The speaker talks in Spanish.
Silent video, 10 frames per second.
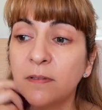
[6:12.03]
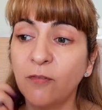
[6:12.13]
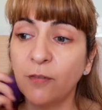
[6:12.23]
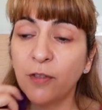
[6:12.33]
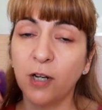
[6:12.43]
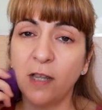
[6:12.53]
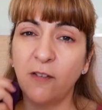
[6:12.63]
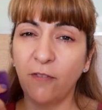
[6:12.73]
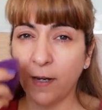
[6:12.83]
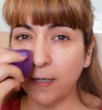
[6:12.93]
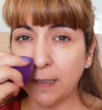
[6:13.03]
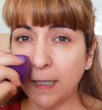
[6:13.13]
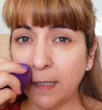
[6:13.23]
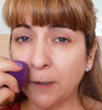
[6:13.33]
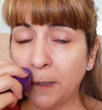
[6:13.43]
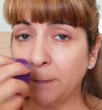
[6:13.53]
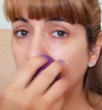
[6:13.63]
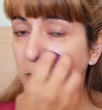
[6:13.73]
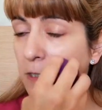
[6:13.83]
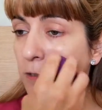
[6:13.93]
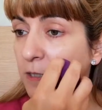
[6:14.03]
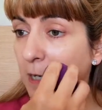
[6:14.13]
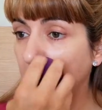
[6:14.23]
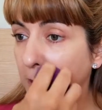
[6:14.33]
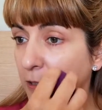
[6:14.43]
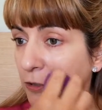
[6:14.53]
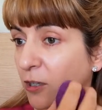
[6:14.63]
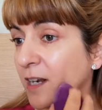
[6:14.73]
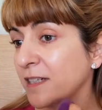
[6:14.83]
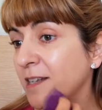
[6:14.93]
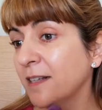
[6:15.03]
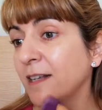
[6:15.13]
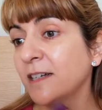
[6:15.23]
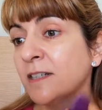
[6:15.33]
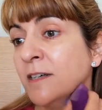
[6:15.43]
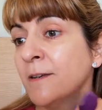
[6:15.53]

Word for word: funciona diferente, no la puedes encontrar en todas las tiendas